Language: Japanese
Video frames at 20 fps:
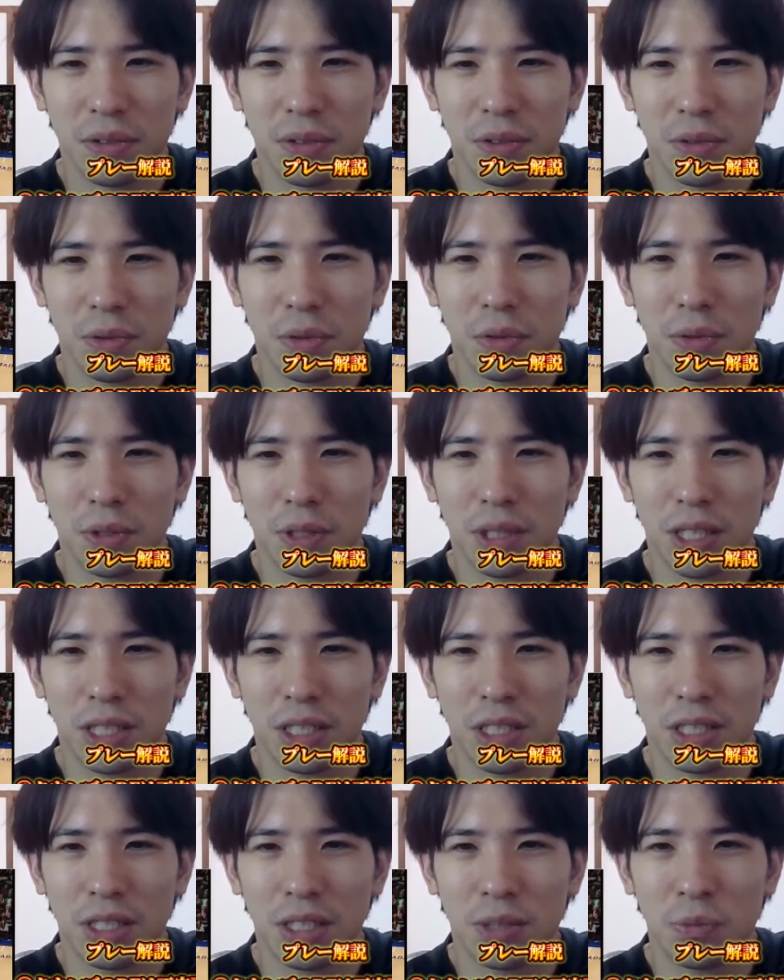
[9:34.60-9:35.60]
こんぐらい
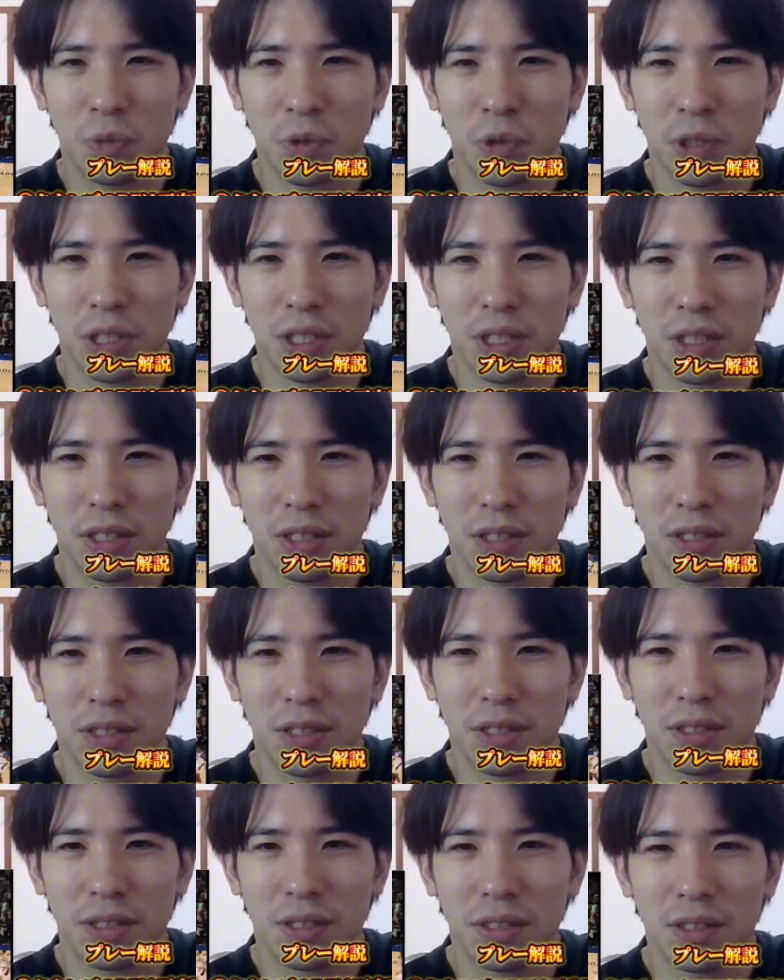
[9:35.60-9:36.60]
自信持って
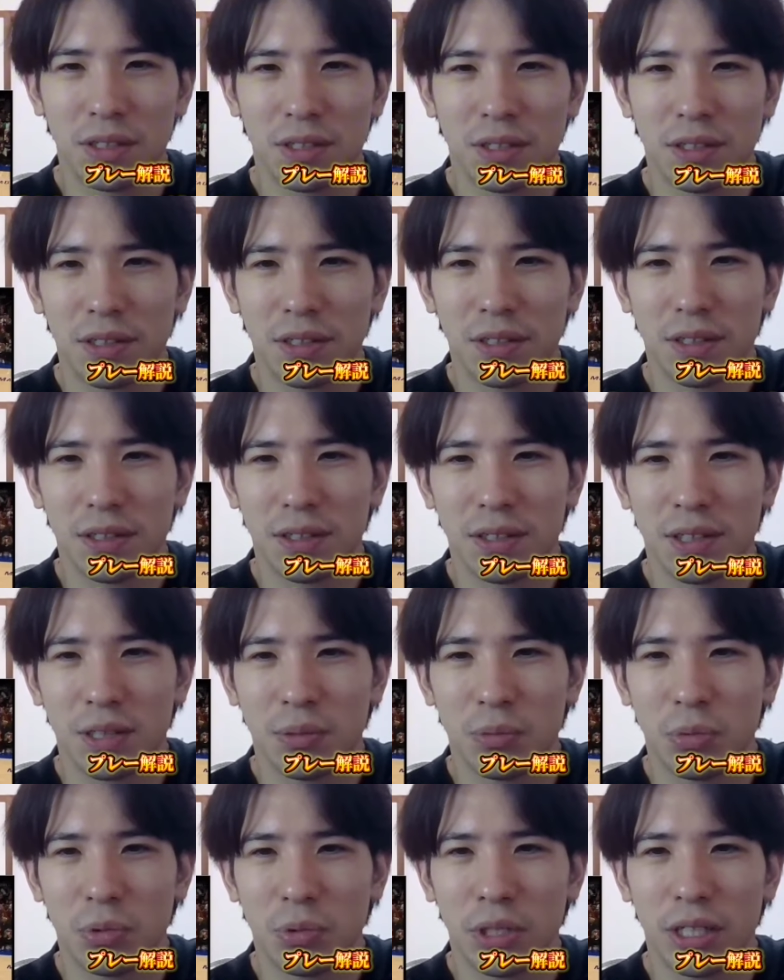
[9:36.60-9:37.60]
ね
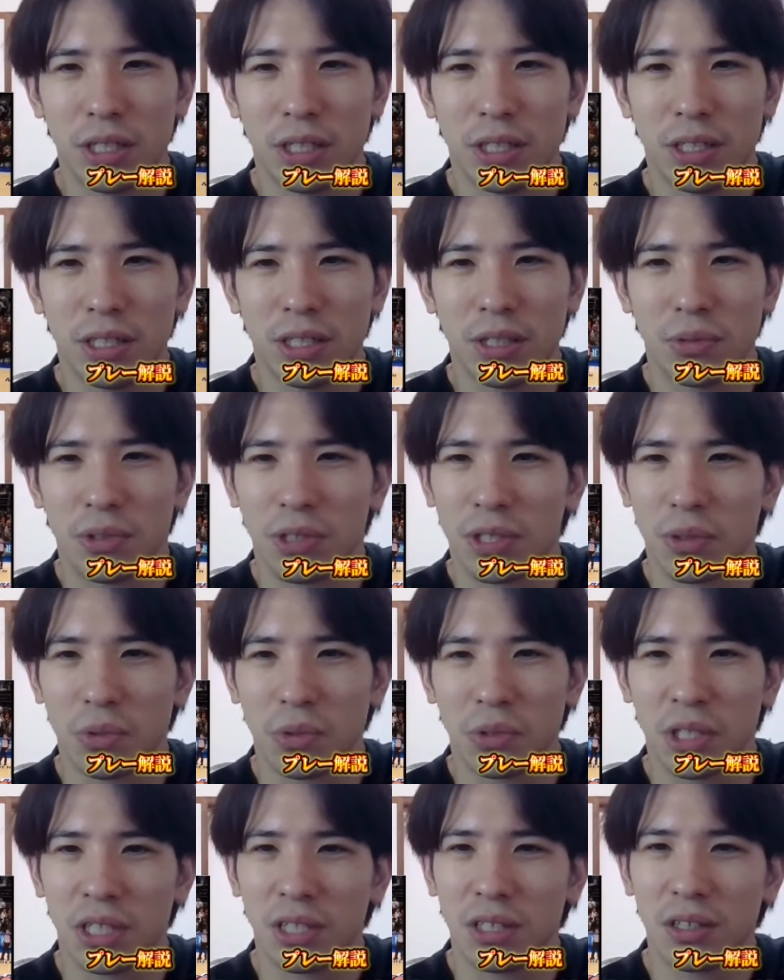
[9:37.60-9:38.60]
プレーできてるんだろ
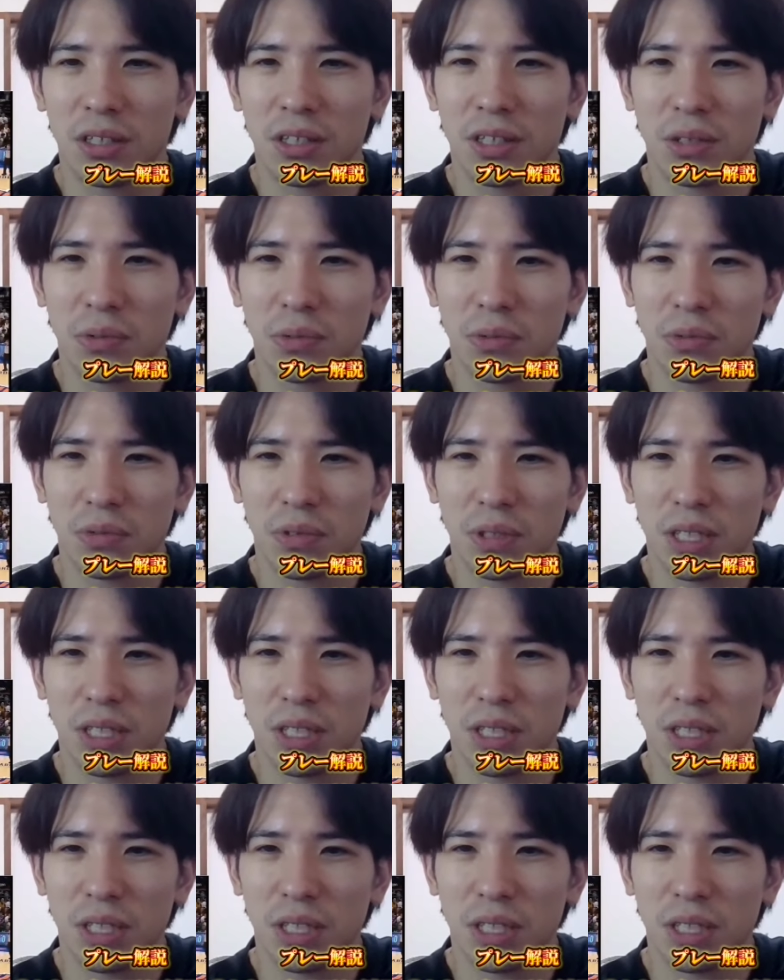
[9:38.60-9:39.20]
うなっていう